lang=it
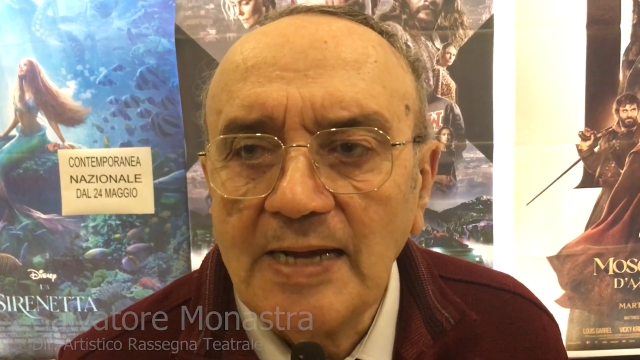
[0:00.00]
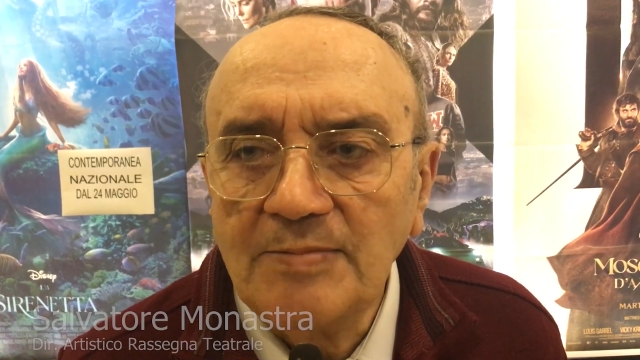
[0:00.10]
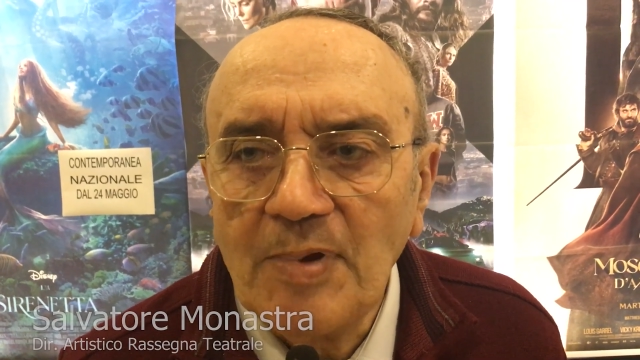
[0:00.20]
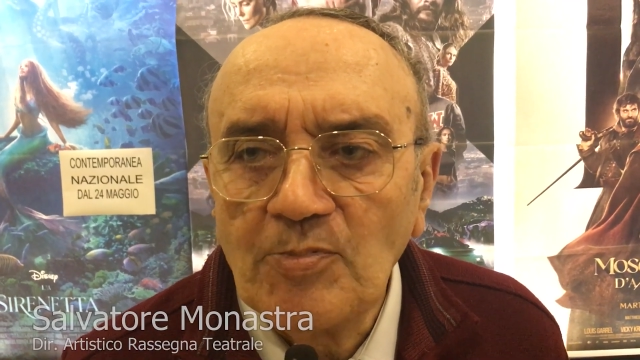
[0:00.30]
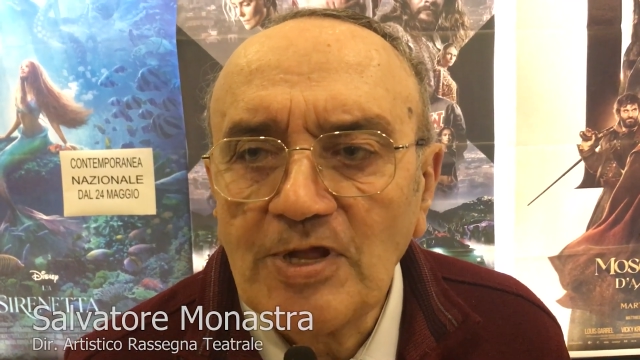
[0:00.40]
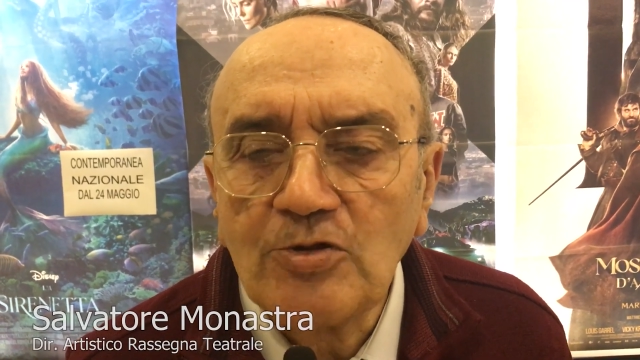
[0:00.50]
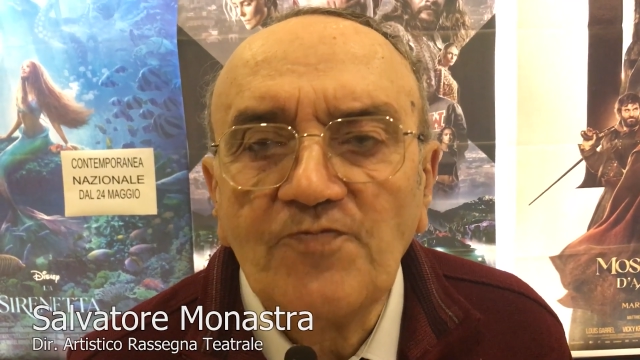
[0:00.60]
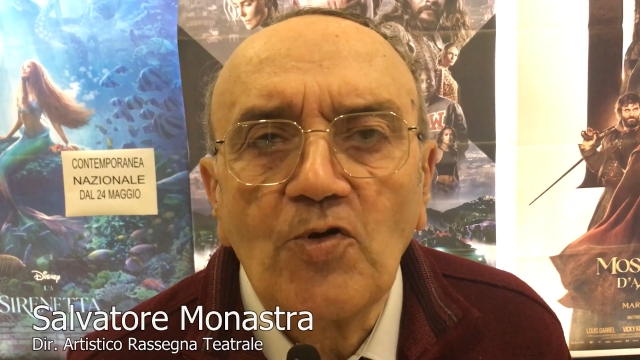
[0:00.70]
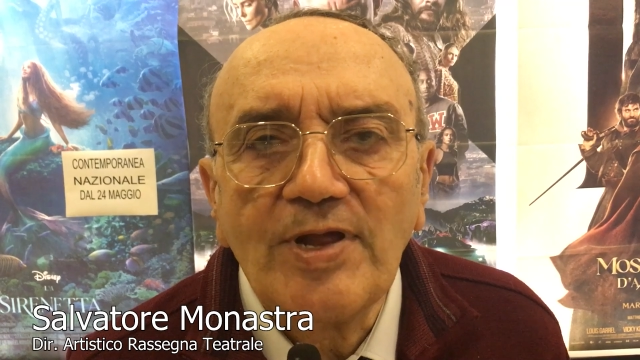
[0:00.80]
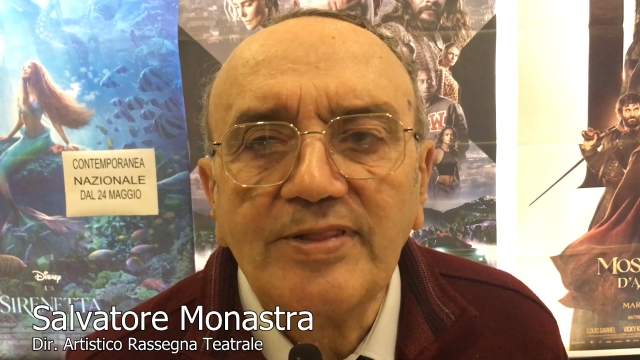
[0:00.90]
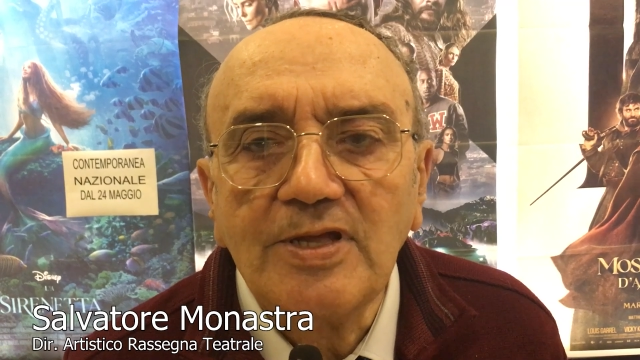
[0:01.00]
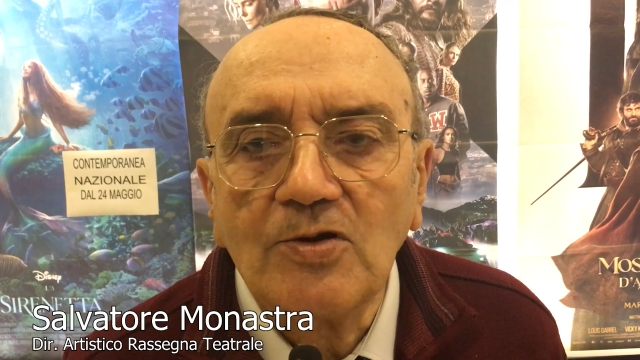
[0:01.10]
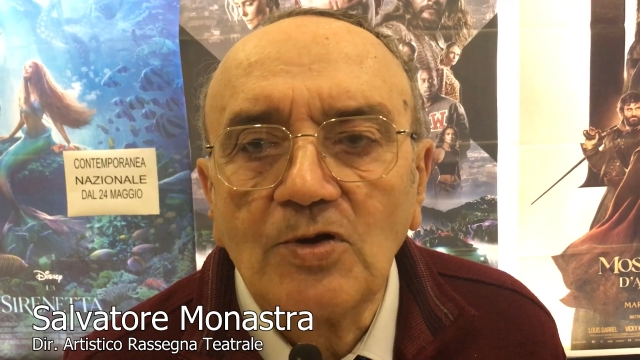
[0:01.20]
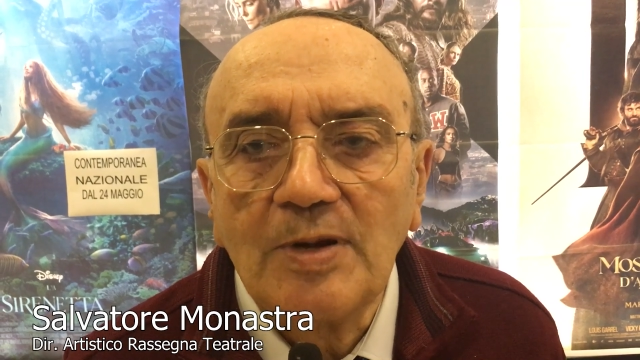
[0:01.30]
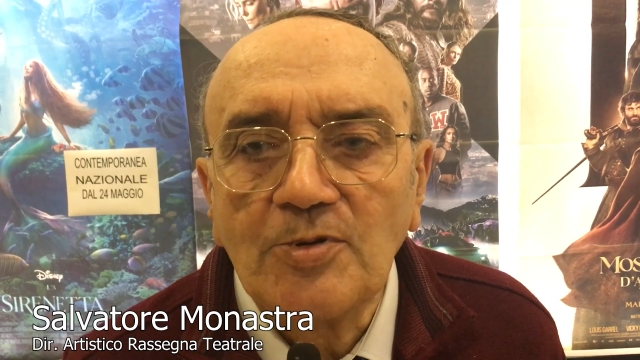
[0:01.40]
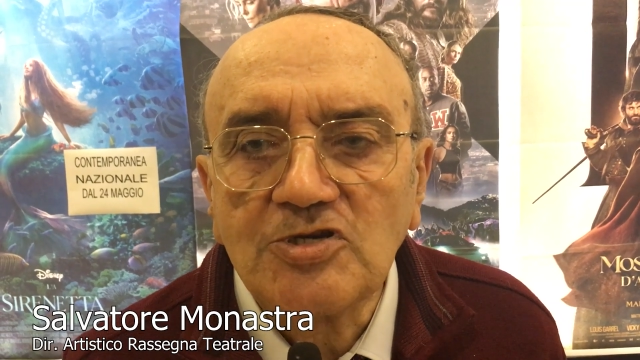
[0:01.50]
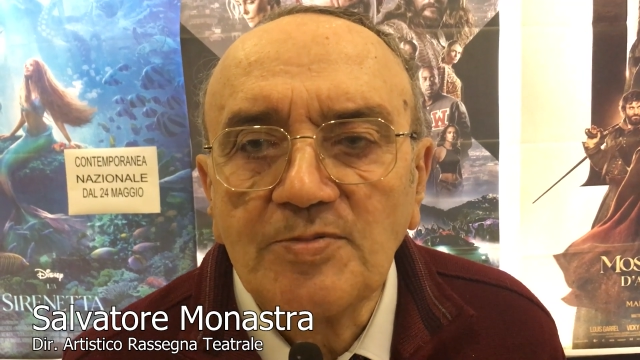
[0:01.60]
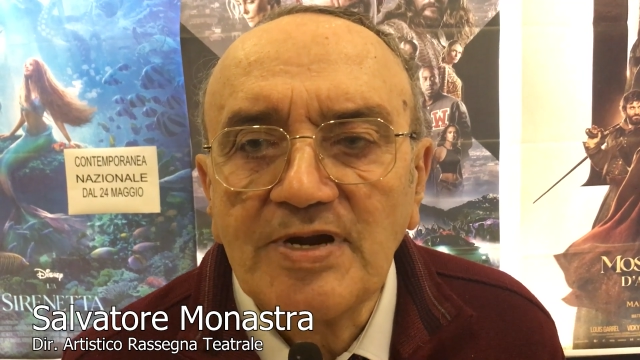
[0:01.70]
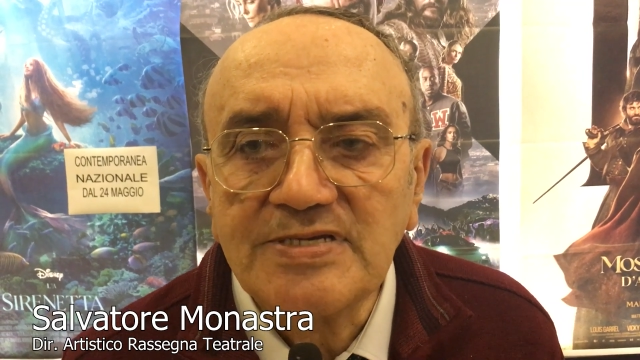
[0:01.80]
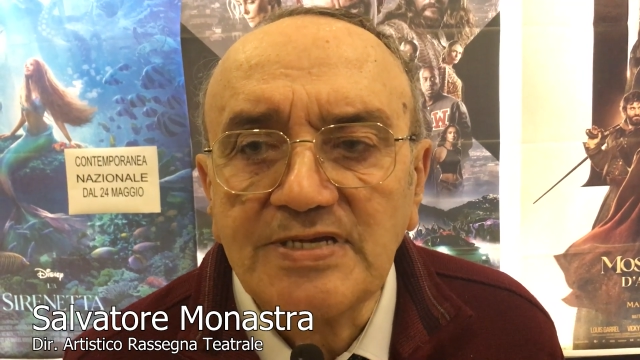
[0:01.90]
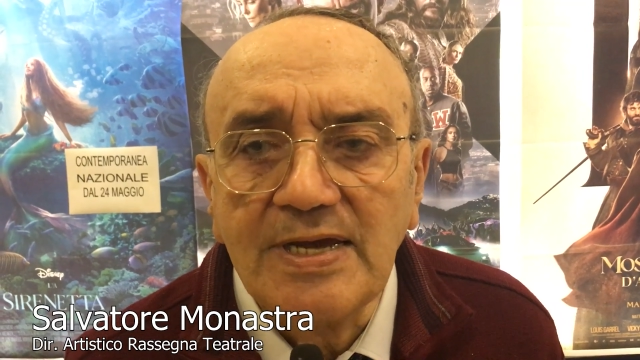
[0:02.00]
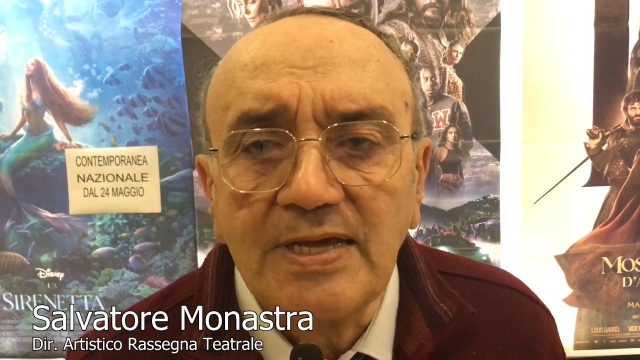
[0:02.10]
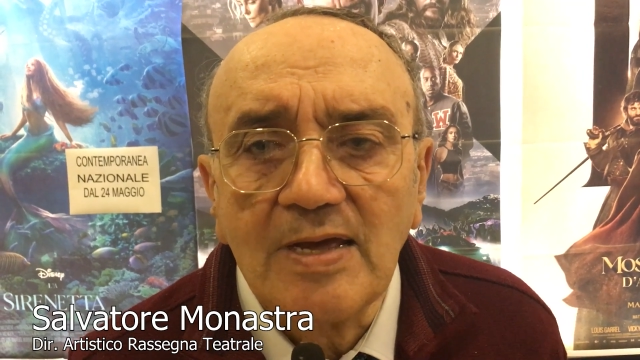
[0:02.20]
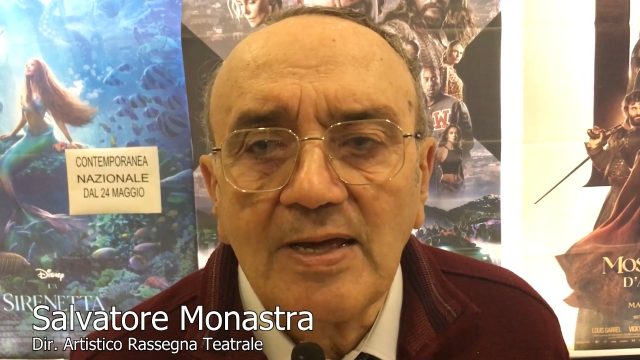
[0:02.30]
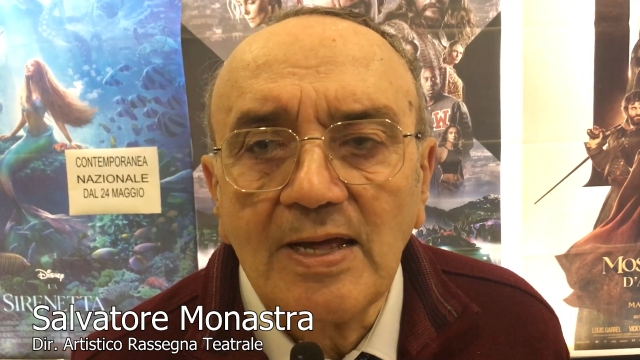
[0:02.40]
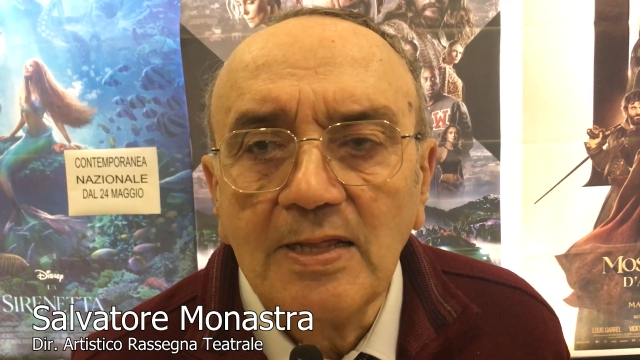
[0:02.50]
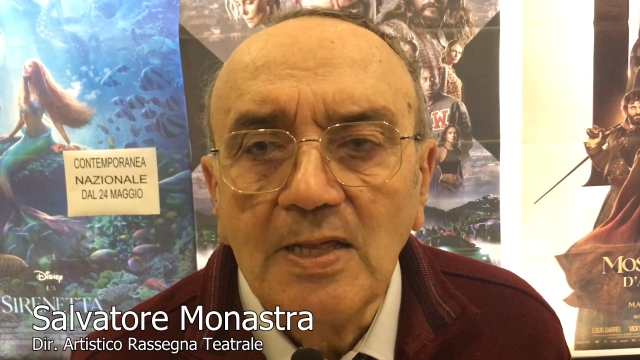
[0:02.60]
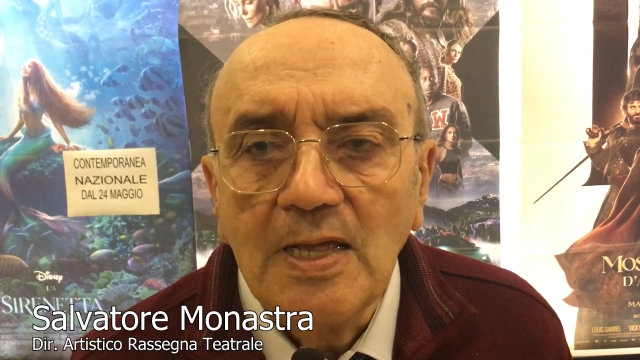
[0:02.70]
abbiamo dato il volantino con la prossima rassegna,